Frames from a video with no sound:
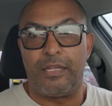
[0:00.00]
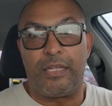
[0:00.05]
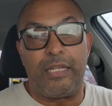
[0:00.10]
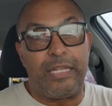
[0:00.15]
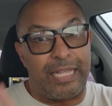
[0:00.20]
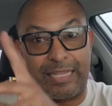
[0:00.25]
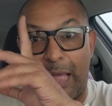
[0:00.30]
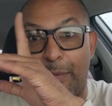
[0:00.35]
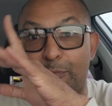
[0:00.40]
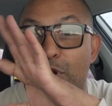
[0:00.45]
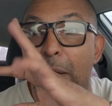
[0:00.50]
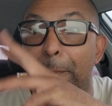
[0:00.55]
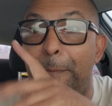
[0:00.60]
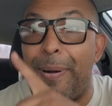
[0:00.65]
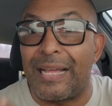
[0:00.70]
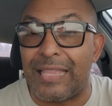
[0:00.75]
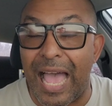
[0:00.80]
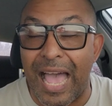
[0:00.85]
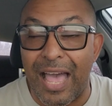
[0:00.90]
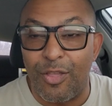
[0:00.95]
Y está muy
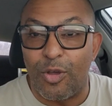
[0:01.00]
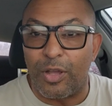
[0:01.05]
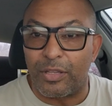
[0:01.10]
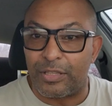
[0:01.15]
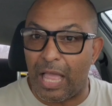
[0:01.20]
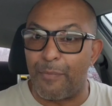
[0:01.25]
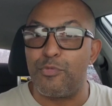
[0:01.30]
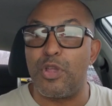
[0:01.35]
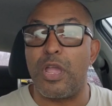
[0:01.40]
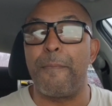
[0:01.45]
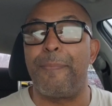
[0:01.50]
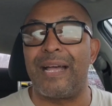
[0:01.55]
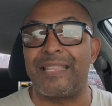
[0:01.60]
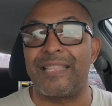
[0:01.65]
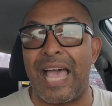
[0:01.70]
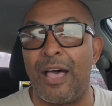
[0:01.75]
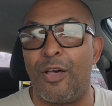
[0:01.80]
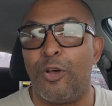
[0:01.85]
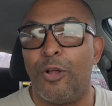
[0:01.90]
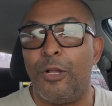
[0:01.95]
empatado, está muy
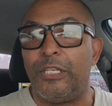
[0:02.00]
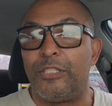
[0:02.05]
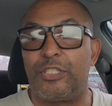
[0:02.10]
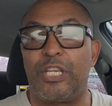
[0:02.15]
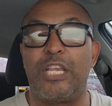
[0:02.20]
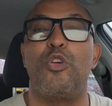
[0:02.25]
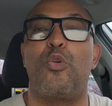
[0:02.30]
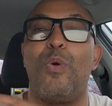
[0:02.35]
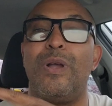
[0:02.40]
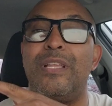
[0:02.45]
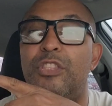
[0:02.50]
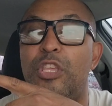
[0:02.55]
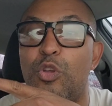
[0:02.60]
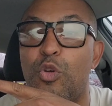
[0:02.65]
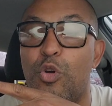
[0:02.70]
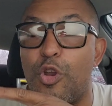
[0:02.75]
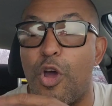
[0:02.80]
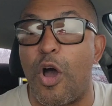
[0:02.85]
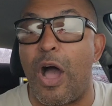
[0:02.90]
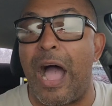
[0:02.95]
empatado.
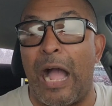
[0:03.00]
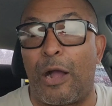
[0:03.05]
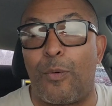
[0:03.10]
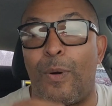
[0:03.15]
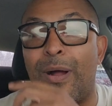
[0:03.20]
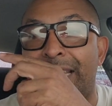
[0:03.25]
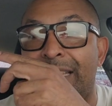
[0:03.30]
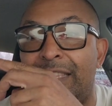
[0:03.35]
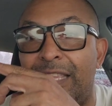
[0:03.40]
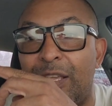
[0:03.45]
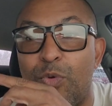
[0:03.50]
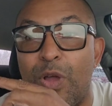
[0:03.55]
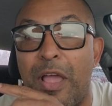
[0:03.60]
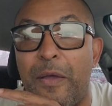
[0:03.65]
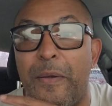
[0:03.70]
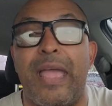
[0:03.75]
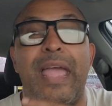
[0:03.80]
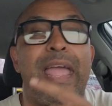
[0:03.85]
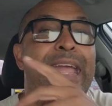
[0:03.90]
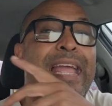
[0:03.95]
51 a
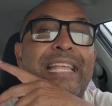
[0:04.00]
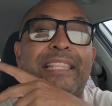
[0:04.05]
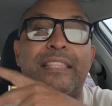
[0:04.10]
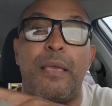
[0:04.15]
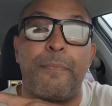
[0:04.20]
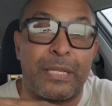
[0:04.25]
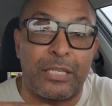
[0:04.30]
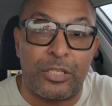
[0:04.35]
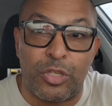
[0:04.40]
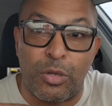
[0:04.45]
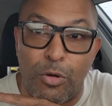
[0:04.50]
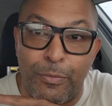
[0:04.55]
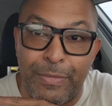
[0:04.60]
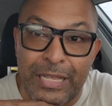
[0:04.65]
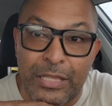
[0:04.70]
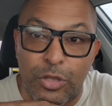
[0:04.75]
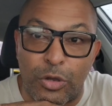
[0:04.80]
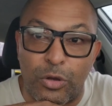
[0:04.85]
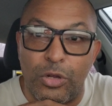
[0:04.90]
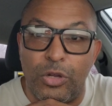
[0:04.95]
49 en este preciso
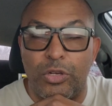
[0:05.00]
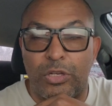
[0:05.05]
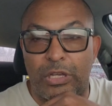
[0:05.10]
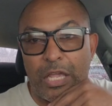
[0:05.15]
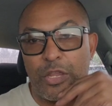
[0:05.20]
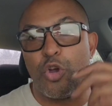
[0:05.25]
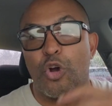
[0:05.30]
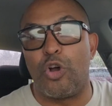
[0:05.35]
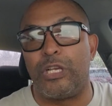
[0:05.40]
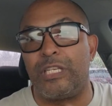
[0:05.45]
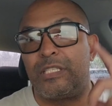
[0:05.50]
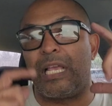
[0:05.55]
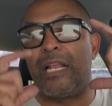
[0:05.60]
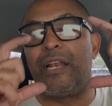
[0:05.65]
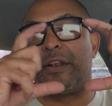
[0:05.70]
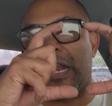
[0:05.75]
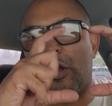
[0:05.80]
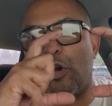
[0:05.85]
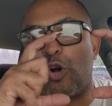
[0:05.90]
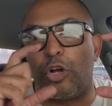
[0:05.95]
momento que yo hice
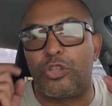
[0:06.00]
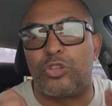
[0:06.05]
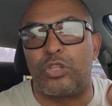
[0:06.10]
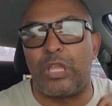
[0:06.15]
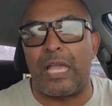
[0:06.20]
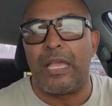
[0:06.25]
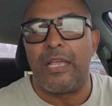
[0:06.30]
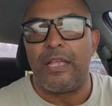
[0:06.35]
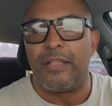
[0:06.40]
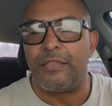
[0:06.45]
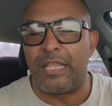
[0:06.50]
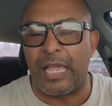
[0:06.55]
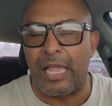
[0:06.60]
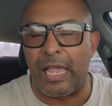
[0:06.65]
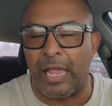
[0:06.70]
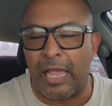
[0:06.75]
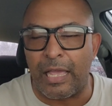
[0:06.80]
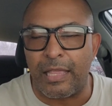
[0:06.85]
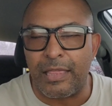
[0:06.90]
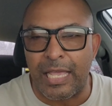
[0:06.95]
el recorte
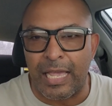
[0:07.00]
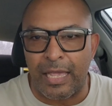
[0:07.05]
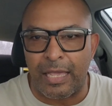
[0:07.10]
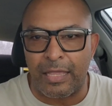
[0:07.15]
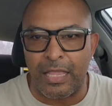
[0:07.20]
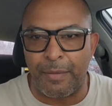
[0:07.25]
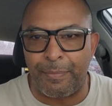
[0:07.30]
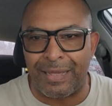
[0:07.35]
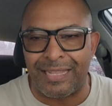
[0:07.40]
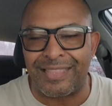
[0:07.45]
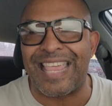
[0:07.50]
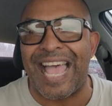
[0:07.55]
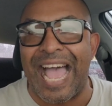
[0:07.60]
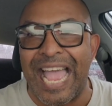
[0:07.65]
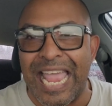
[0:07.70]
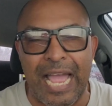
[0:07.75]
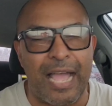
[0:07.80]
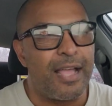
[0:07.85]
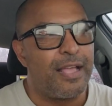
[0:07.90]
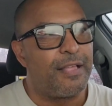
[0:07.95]
de,
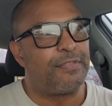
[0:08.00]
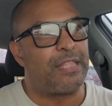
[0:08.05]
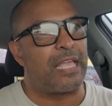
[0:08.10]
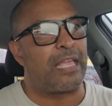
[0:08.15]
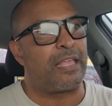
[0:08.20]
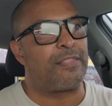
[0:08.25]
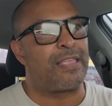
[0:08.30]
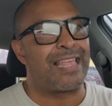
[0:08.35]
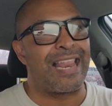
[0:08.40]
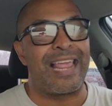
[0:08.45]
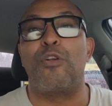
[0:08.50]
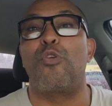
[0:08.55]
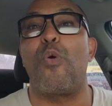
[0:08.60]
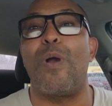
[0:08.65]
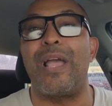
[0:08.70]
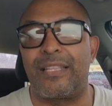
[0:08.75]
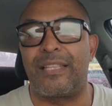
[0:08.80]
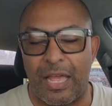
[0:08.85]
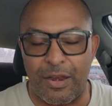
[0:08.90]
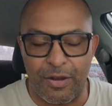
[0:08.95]
pantalla de, la
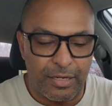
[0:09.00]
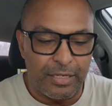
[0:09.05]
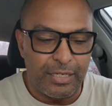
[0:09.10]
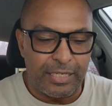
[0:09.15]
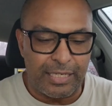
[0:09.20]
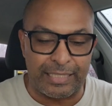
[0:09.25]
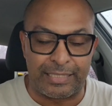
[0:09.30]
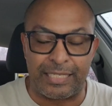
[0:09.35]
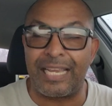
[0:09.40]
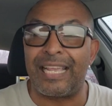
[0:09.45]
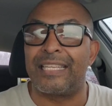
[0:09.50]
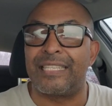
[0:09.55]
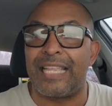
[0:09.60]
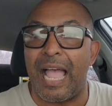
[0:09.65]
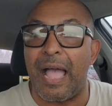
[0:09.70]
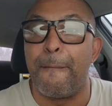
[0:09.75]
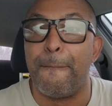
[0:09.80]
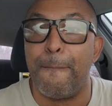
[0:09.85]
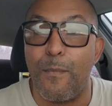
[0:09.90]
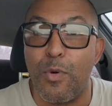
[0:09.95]
encuesta, ¿no? Es decir, que
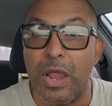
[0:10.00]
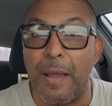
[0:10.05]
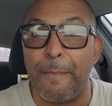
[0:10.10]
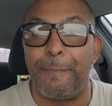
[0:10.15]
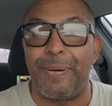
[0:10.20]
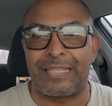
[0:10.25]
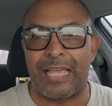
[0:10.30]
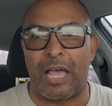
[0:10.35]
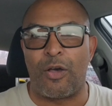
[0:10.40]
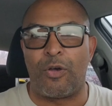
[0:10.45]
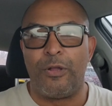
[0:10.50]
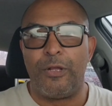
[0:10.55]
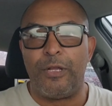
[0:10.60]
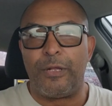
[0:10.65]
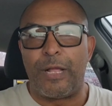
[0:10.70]
está muy empatado.